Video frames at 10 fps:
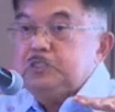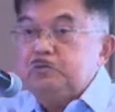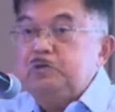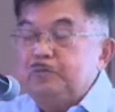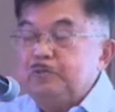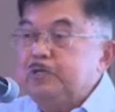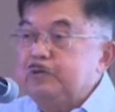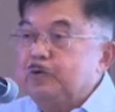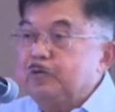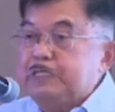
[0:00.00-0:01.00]
semua ke
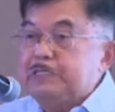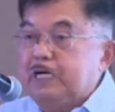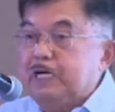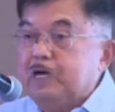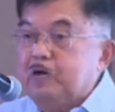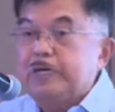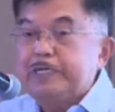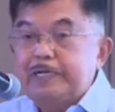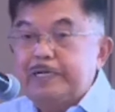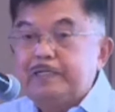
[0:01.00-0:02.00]
provinsi eh,
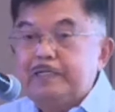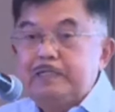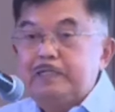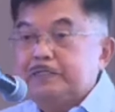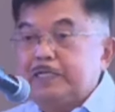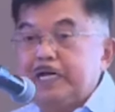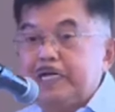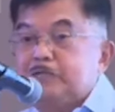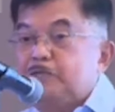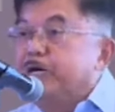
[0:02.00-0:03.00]
kabupaten. Sekarang
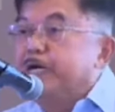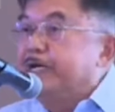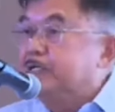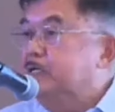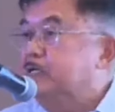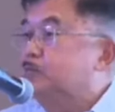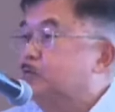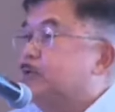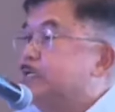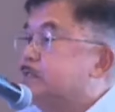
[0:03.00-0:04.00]
SMA naik ke
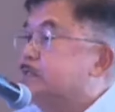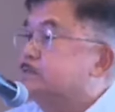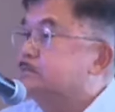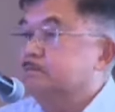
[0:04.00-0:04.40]
provinsi.